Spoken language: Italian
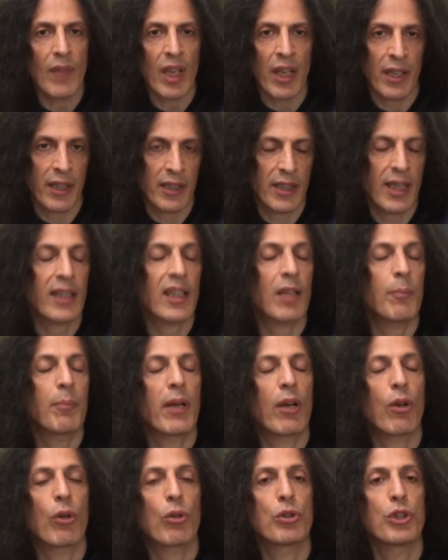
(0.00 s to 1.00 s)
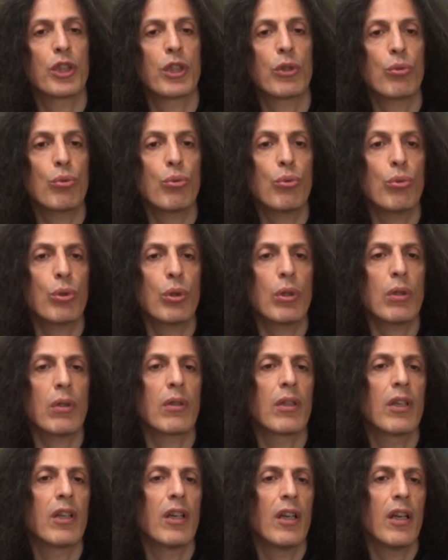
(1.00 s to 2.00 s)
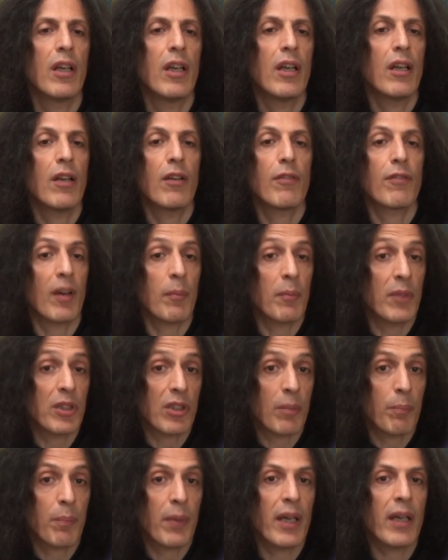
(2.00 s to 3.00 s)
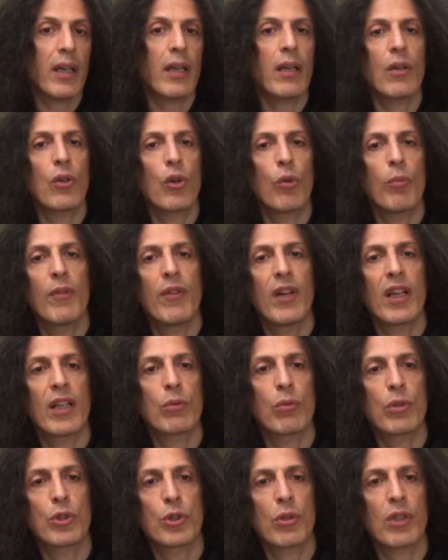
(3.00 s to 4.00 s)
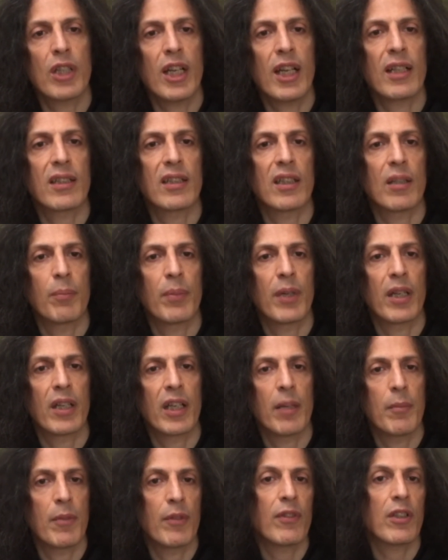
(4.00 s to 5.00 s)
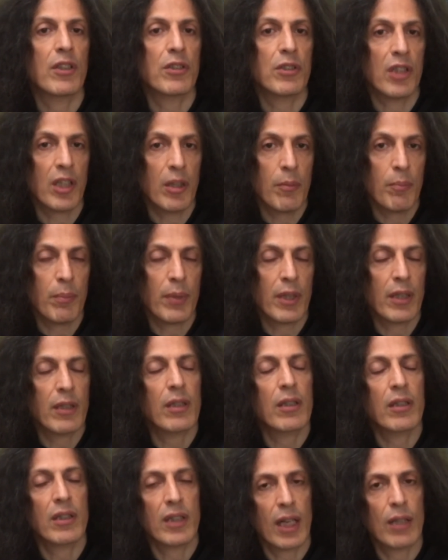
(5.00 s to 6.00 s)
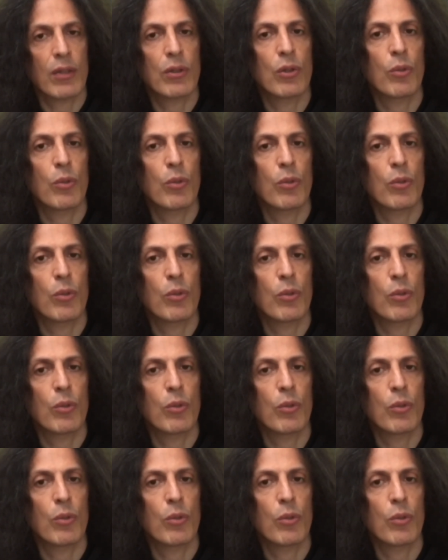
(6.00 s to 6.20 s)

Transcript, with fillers: Ed anche per oggi è tutto. Fammi sapere come va la tua giornata perché mi fa sempre tanto